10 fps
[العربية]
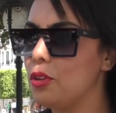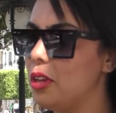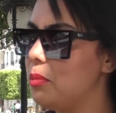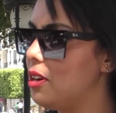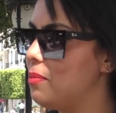
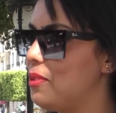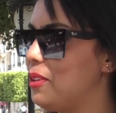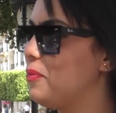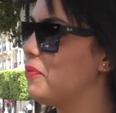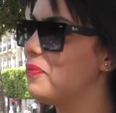قدام
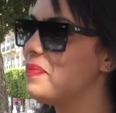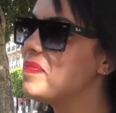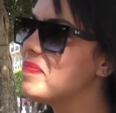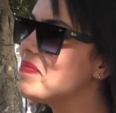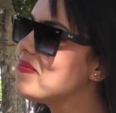ربي
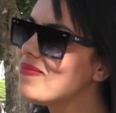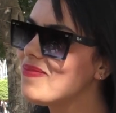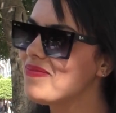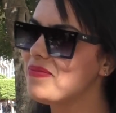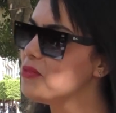
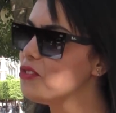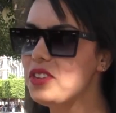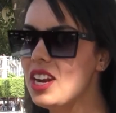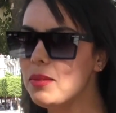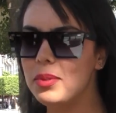
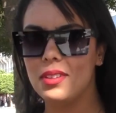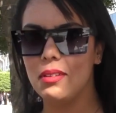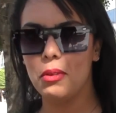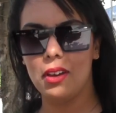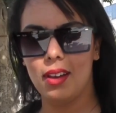في
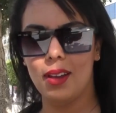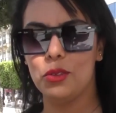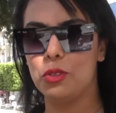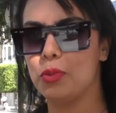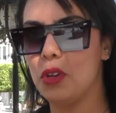رقبتهم ما
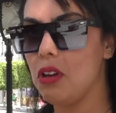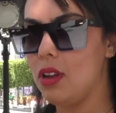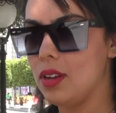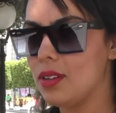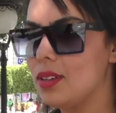باش
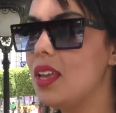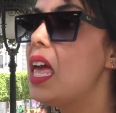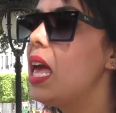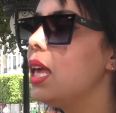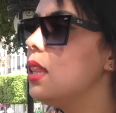نقول لك
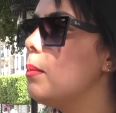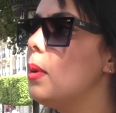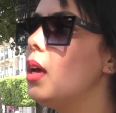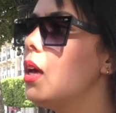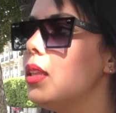
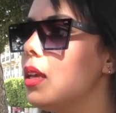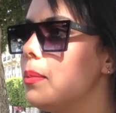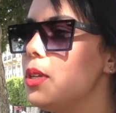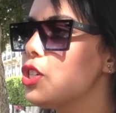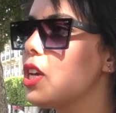انما
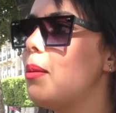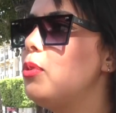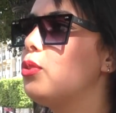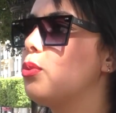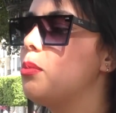انا مانيش
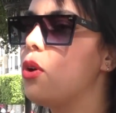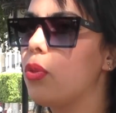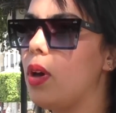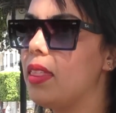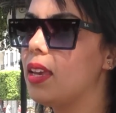قابلته
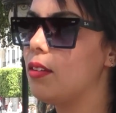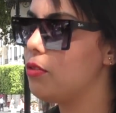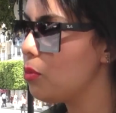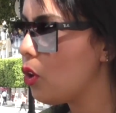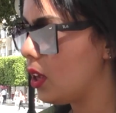الموضوع هذاك
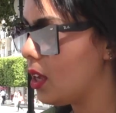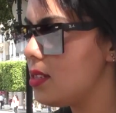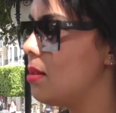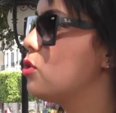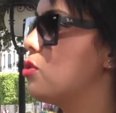في مخي
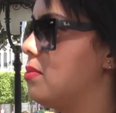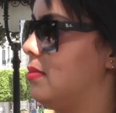اصلا مش